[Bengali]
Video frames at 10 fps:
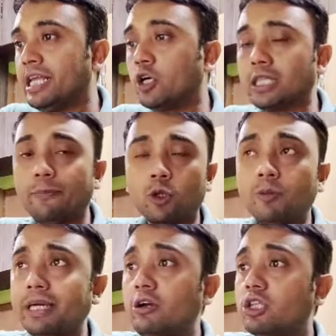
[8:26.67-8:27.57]
দেখো তাহলে
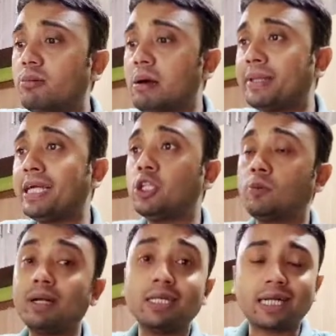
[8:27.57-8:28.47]
প্রথমে কী করতে হবে আমাদের
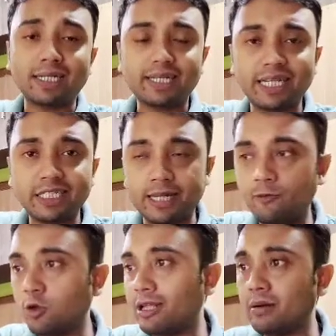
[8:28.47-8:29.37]
তোমরা খাতা থেকে
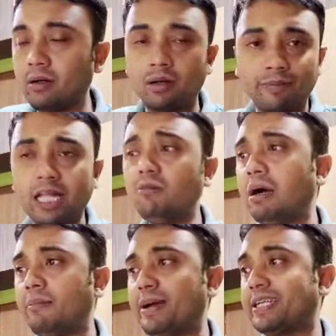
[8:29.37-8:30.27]
স্টেপগুলো মিলাও
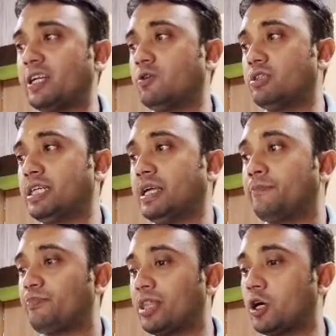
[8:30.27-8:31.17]
আমি প্র্যাকটিক্যাল করছি
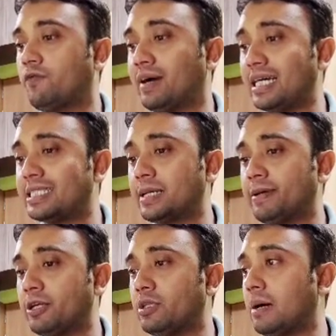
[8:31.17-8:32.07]
দেখো ফার্স্ট
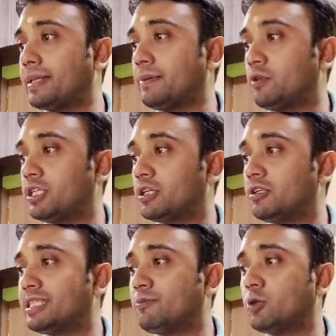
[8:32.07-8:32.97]
স্টেপে কিন্তু আমাদের বলেছিল
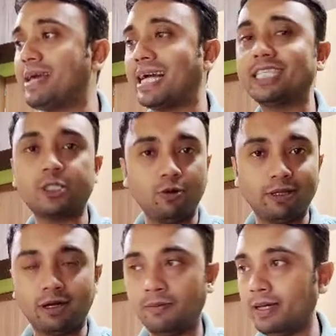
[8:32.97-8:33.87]
হচ্ছে প্রথমে অ্যাক্সেস
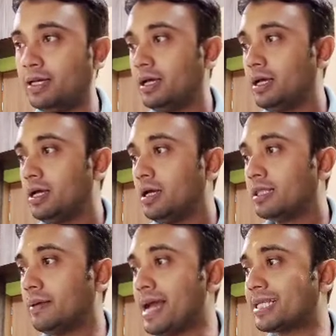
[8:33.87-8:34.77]
খুলতে হবে তাহলে